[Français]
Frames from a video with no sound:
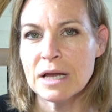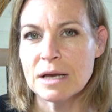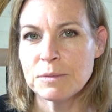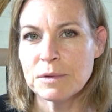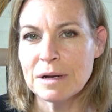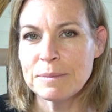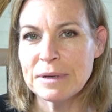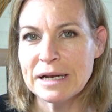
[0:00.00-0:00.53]
Et
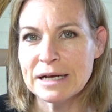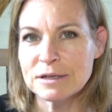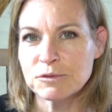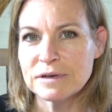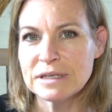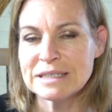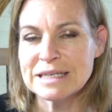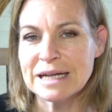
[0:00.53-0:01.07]
puis elle peine à
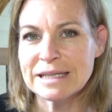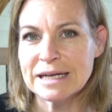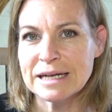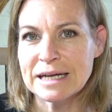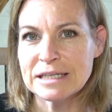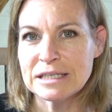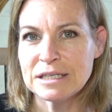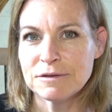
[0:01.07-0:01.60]
trouver des
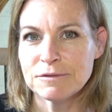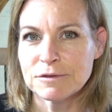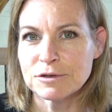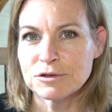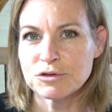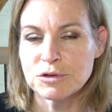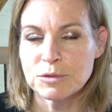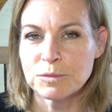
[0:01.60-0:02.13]

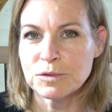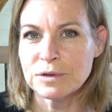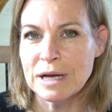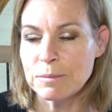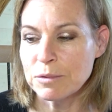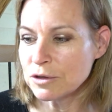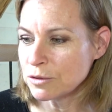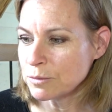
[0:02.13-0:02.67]
alternatives, justement, en
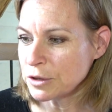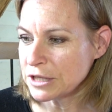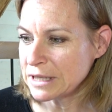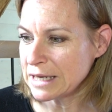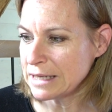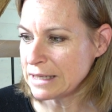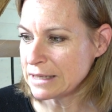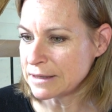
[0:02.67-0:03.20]
apport de
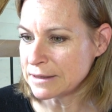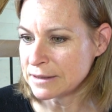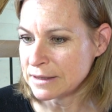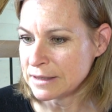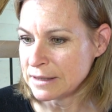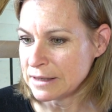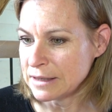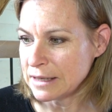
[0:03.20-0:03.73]
protéines.
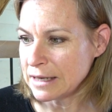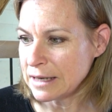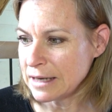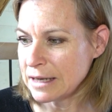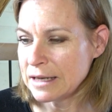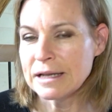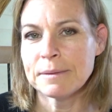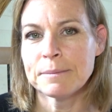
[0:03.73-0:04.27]

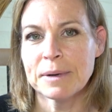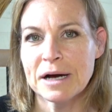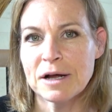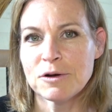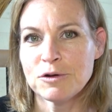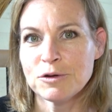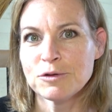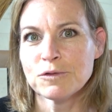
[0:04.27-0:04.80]
Elle n'aime
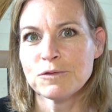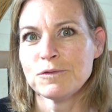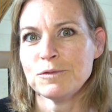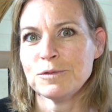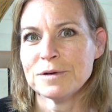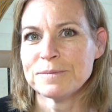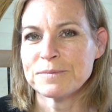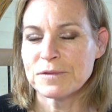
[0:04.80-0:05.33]
pas le
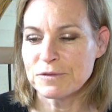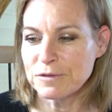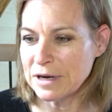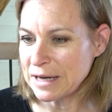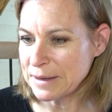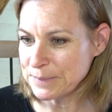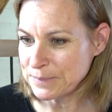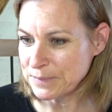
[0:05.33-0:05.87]
tofu.
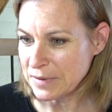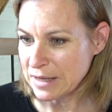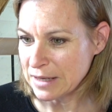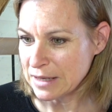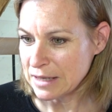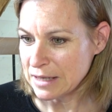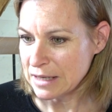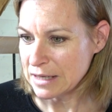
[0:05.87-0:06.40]
Voilà.
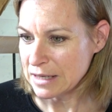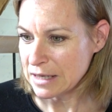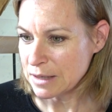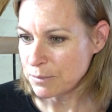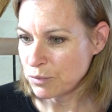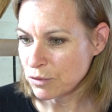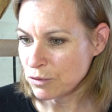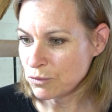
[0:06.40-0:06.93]

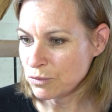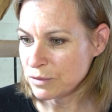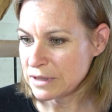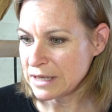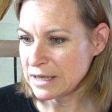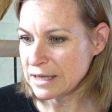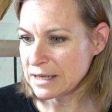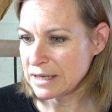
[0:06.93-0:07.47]
Et pour le
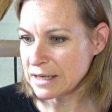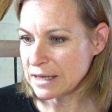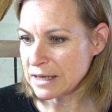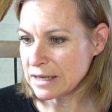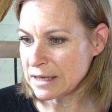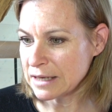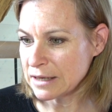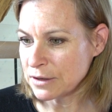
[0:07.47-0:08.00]
goûter,
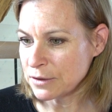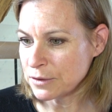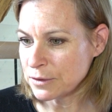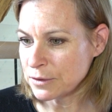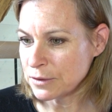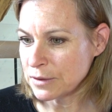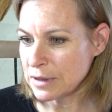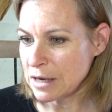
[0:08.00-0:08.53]

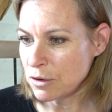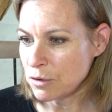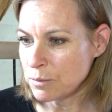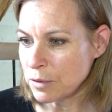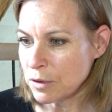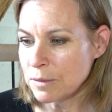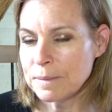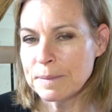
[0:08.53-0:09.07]
euh, elle le
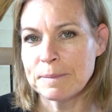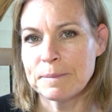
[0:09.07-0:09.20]
prend